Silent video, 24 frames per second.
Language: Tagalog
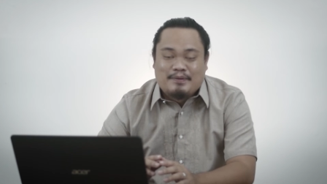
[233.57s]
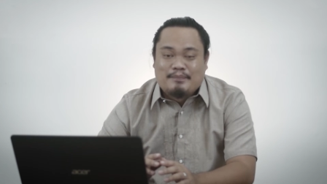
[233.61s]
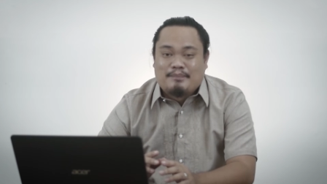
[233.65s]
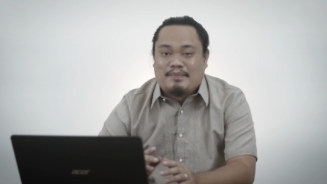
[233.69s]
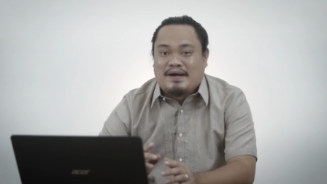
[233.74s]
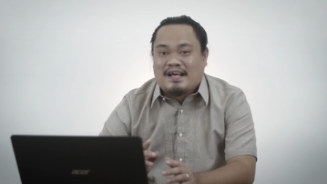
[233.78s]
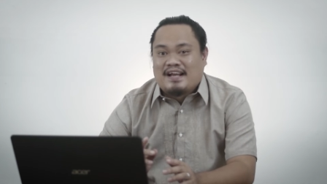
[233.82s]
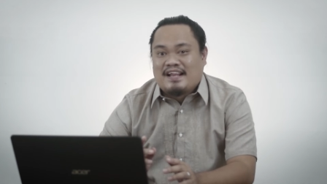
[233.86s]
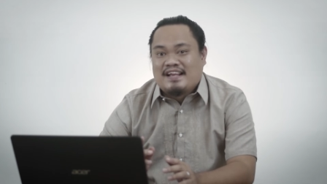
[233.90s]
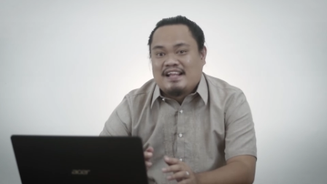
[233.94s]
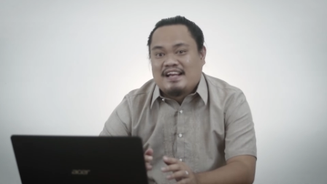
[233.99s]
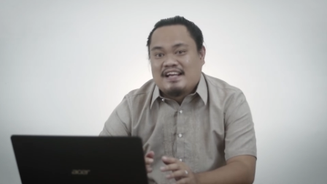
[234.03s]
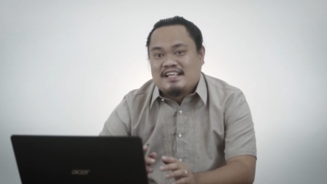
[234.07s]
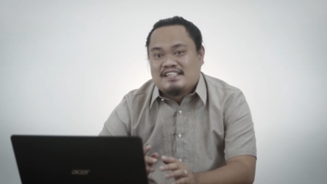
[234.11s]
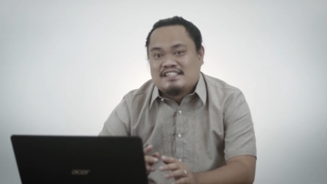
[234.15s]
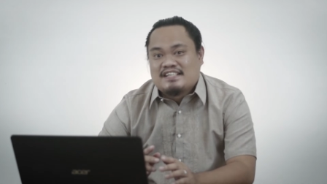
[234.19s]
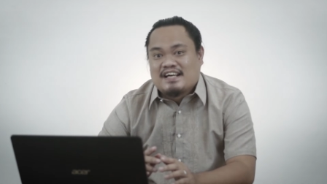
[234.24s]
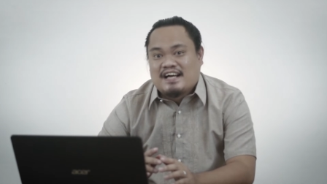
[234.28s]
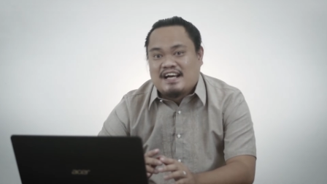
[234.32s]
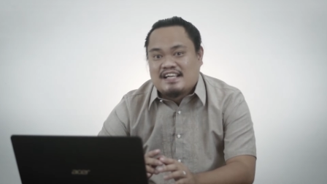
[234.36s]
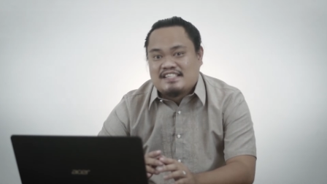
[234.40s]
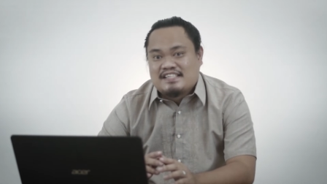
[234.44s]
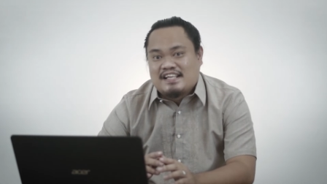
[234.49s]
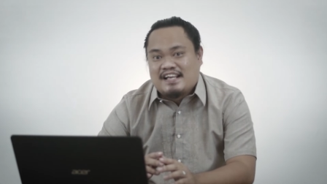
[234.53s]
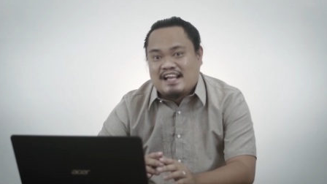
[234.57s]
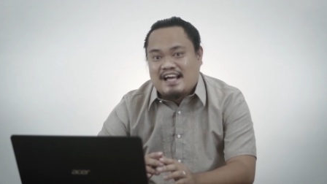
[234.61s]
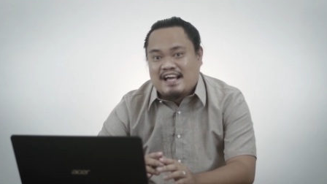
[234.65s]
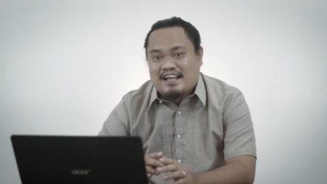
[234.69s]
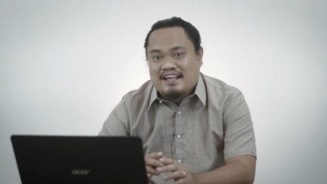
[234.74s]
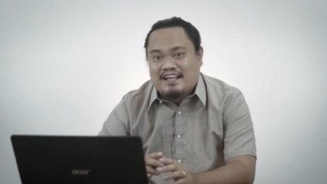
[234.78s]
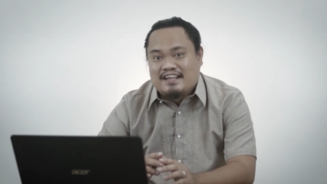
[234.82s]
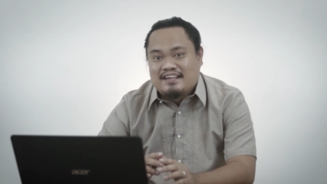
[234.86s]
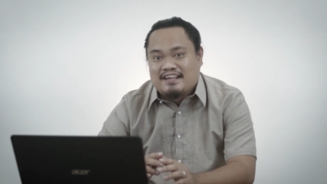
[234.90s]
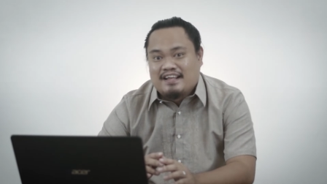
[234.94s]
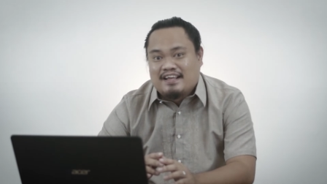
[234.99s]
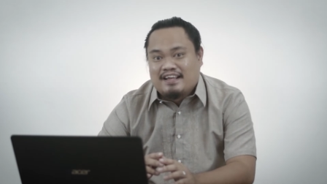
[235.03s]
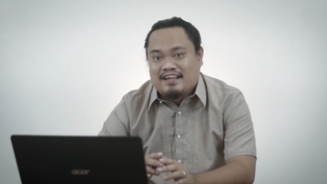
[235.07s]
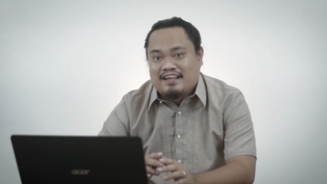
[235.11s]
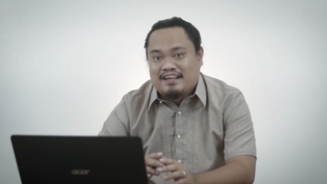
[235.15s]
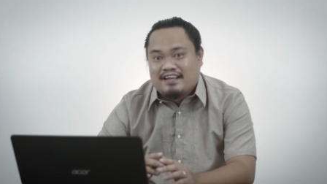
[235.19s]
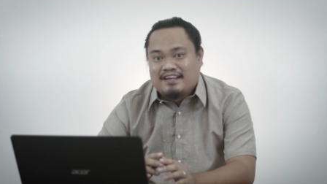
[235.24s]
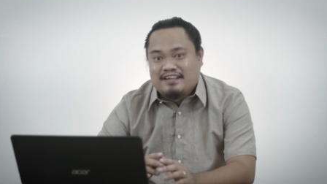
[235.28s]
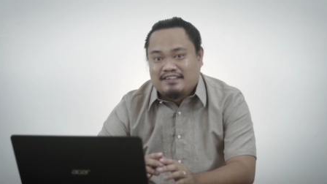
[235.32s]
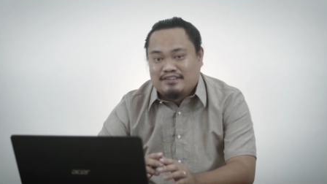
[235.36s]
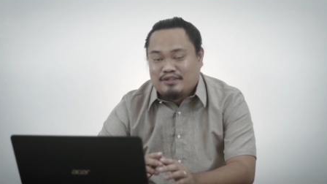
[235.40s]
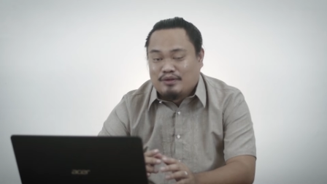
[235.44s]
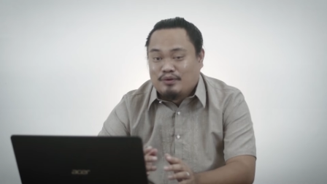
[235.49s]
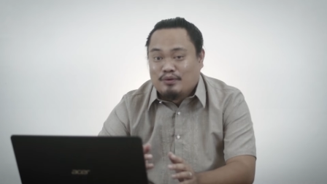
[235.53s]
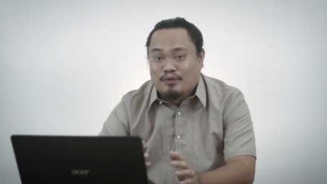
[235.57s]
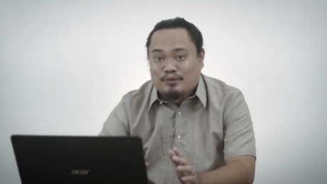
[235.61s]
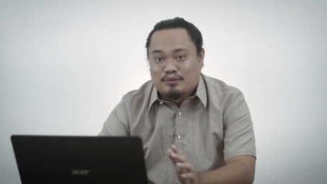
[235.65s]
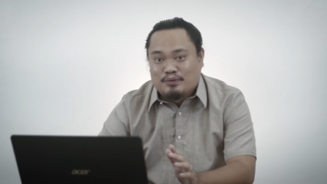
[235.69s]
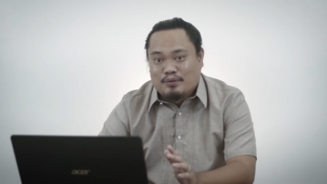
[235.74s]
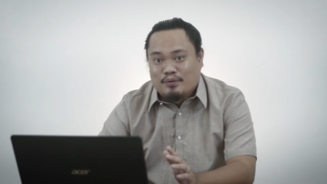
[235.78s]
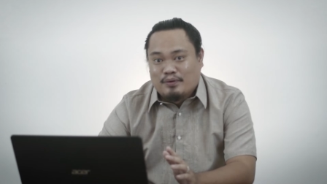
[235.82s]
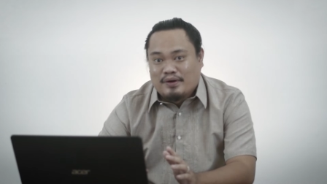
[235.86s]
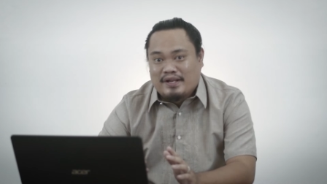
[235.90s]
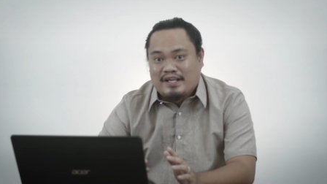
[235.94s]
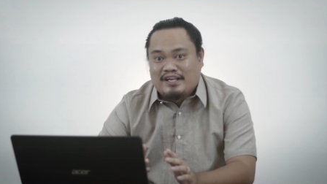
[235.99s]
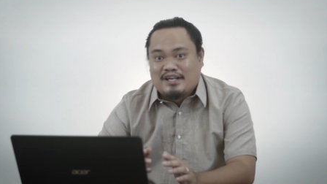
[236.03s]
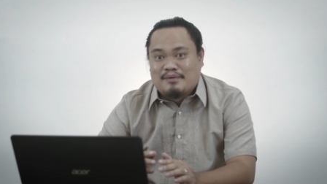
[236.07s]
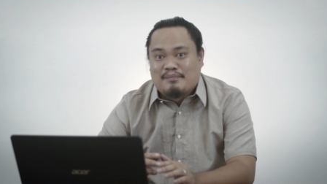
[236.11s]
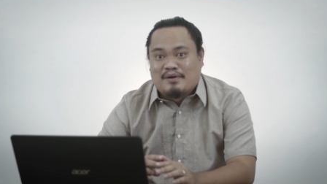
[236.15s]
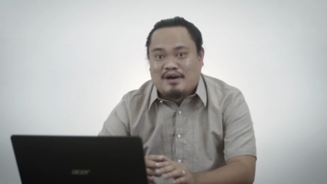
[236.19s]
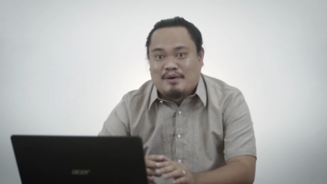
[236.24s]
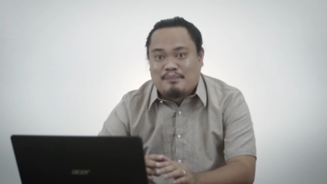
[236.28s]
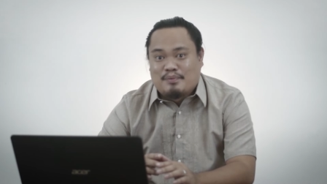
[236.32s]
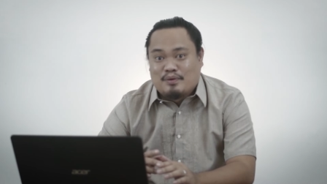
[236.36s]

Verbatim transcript: para na rin siyang kasalanan na tinuturing ng mga